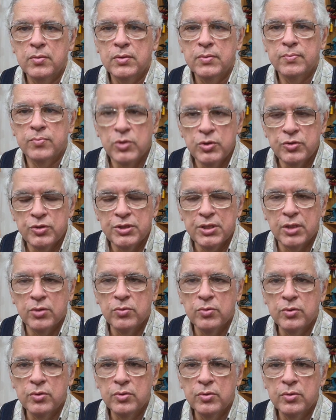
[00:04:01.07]
muito
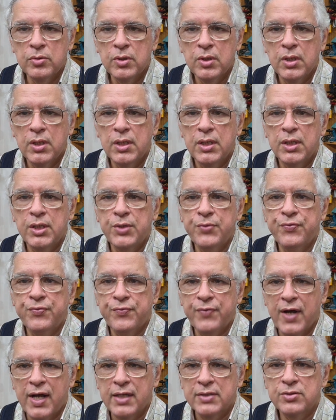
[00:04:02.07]
seguro e
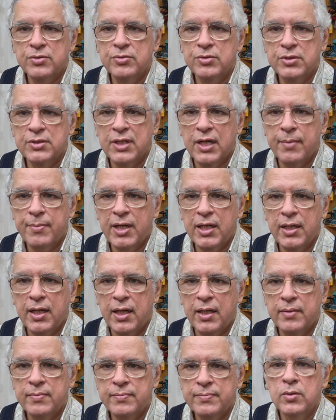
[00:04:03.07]
fácil de
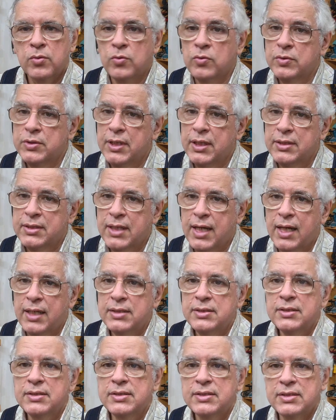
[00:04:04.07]
trabalhar, com o detalhe
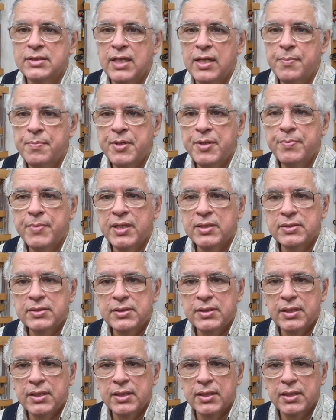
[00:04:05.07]
de sempre
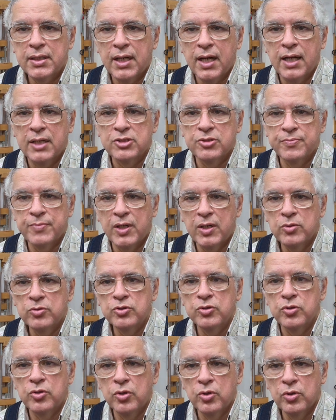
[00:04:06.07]
manter as
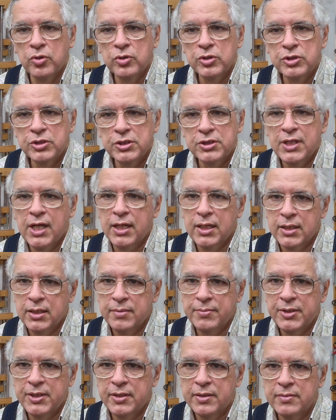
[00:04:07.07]
mãos longe da
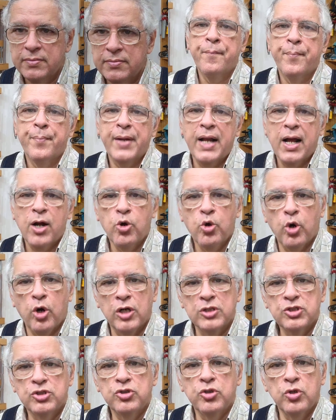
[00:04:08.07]
lâmina. Para
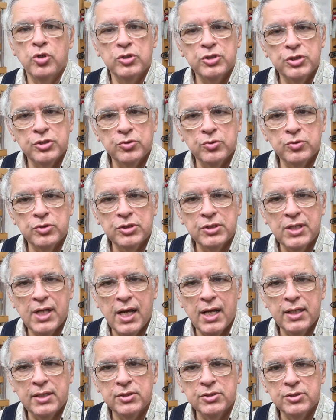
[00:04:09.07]
cortes
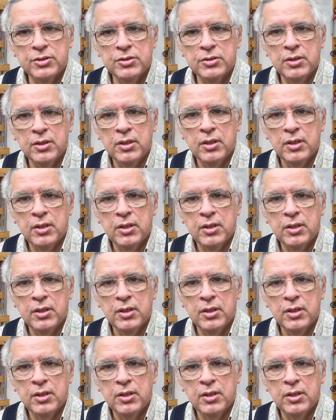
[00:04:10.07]
longitudinais,